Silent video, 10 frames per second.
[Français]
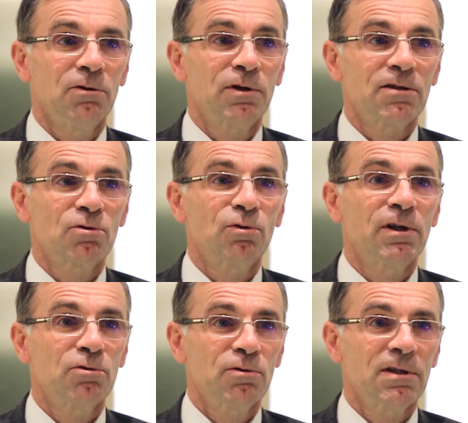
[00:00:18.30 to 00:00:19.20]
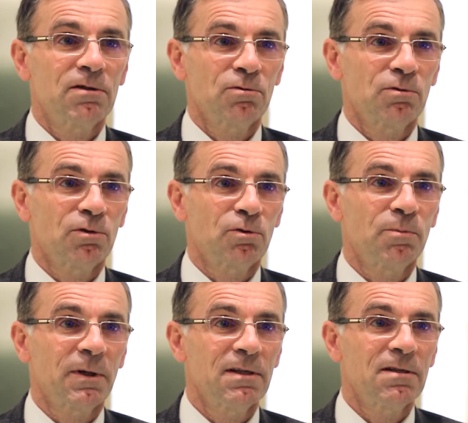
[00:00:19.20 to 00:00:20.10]
l'occasion de la succession de
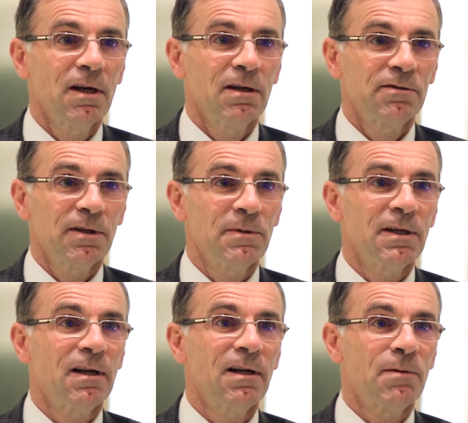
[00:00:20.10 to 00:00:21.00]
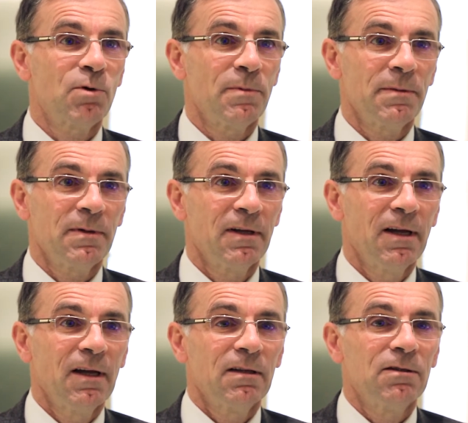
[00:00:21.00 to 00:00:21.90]
l'entreprise familiale à moi-même.
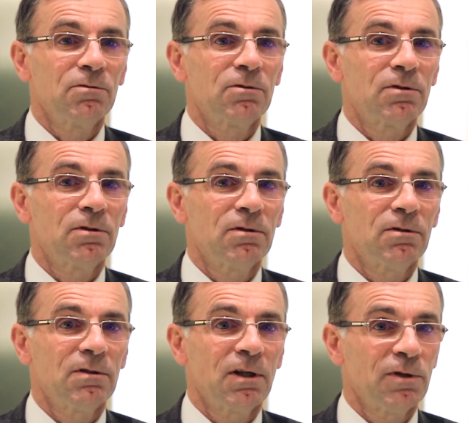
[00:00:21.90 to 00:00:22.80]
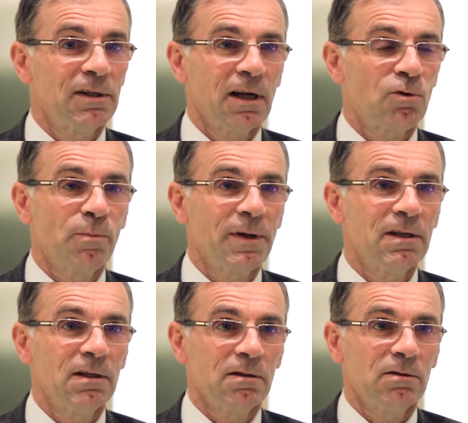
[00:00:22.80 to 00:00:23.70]
Donc là on était
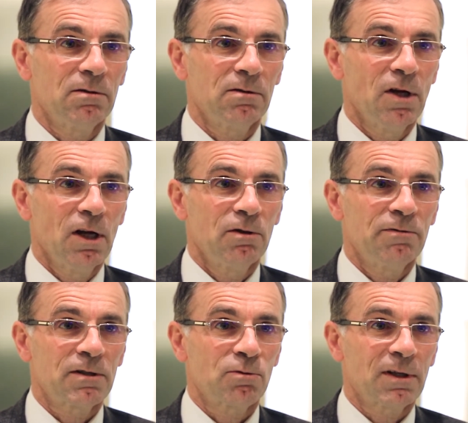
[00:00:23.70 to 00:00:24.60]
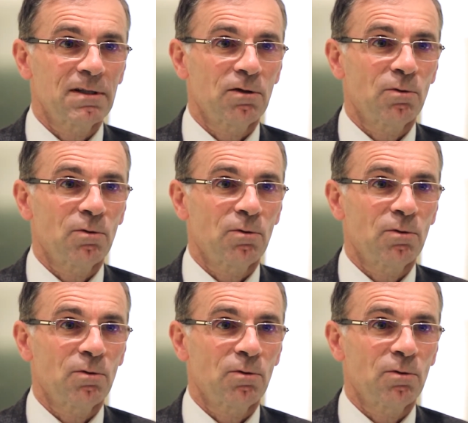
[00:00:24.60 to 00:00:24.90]
accompagné de façon très